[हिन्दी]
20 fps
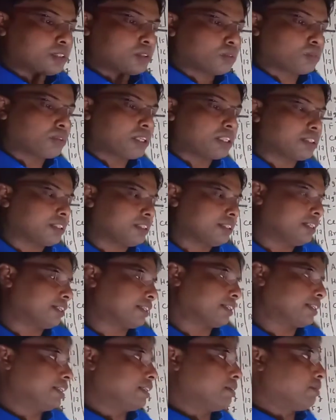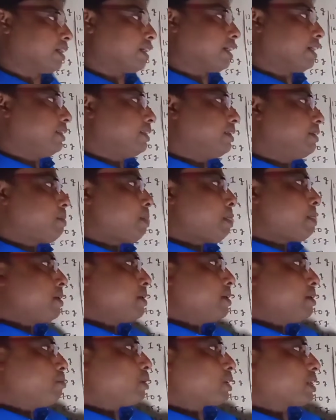से तुरंत रिजल्ट देने वाला है
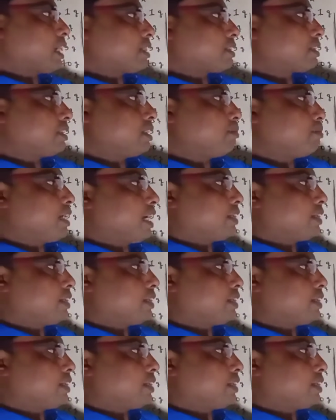पोटासियम